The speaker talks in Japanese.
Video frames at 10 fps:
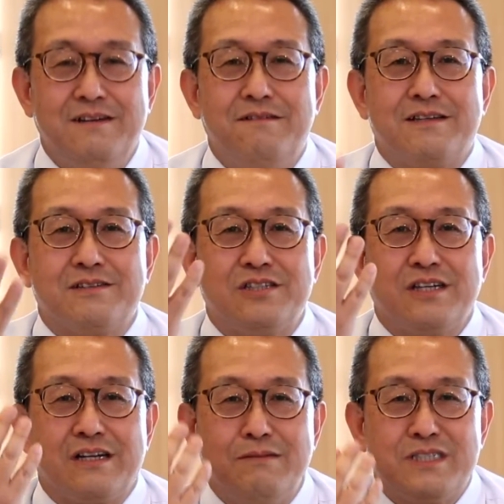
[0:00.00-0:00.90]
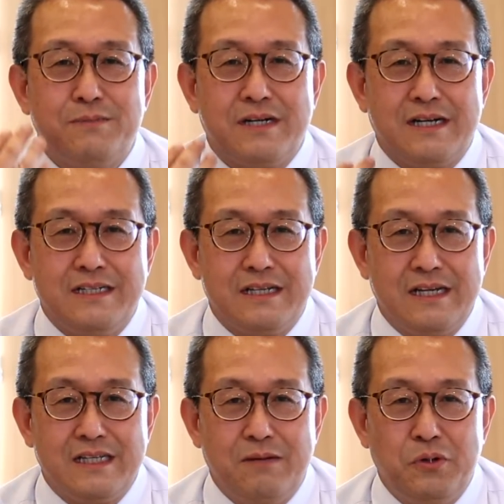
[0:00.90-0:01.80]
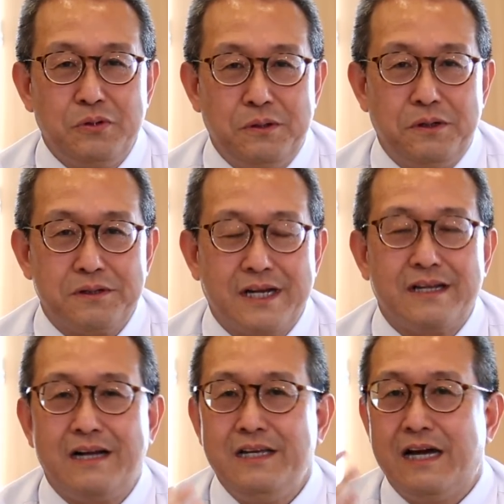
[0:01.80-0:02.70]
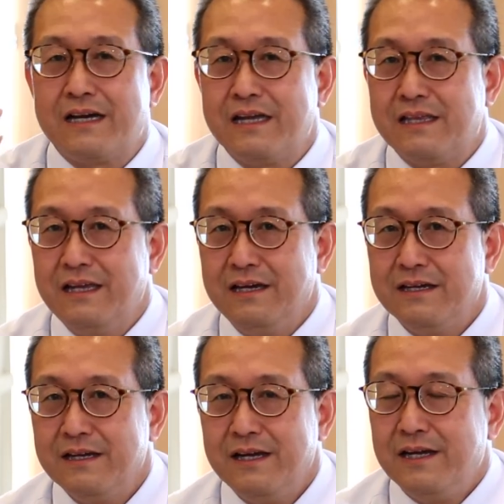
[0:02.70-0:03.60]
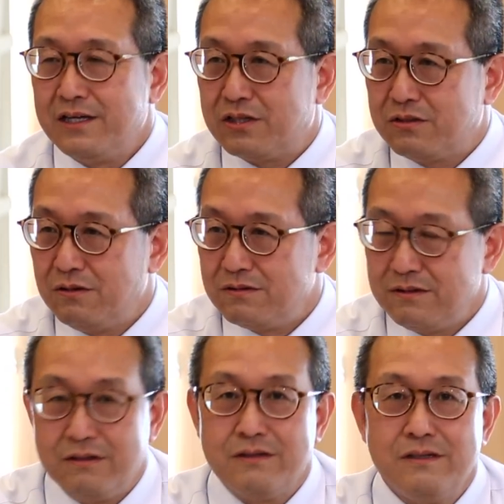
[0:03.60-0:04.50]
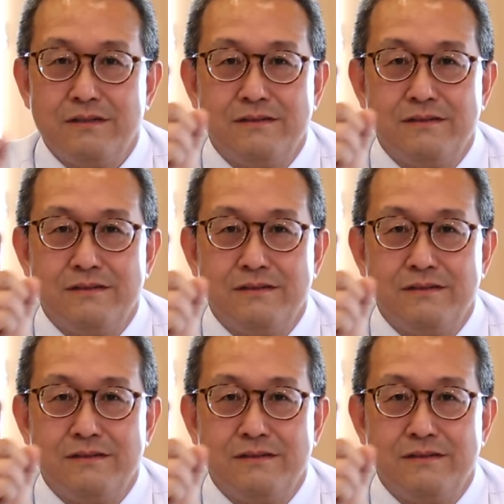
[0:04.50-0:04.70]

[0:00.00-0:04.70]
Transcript: 私たちが神様から頂いたものを棚にあげて人の